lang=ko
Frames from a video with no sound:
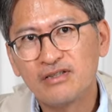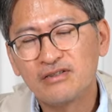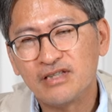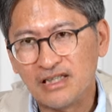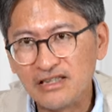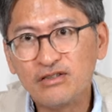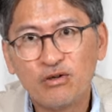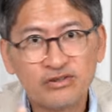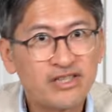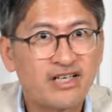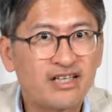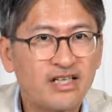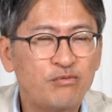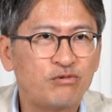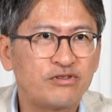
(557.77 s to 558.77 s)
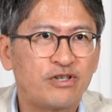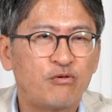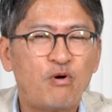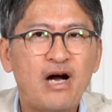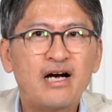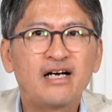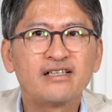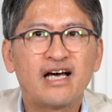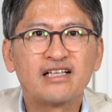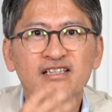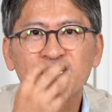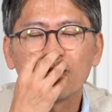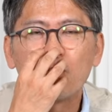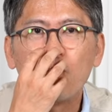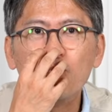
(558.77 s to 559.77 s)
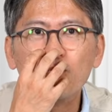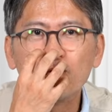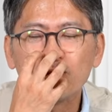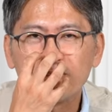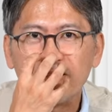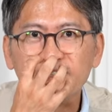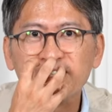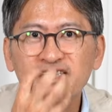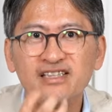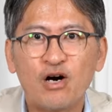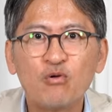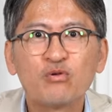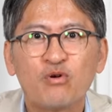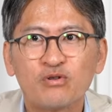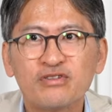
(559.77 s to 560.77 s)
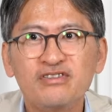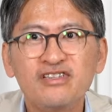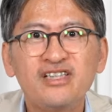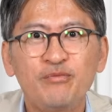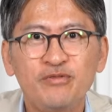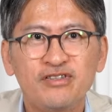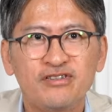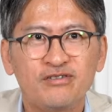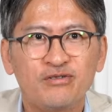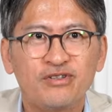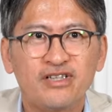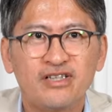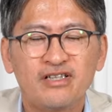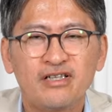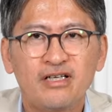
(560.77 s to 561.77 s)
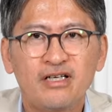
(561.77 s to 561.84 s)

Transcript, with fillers: 자, 이거 생각해 보세요. 화가 나는 게 콧물로 재채기 나올 것 같은 느낌이 드는 거야.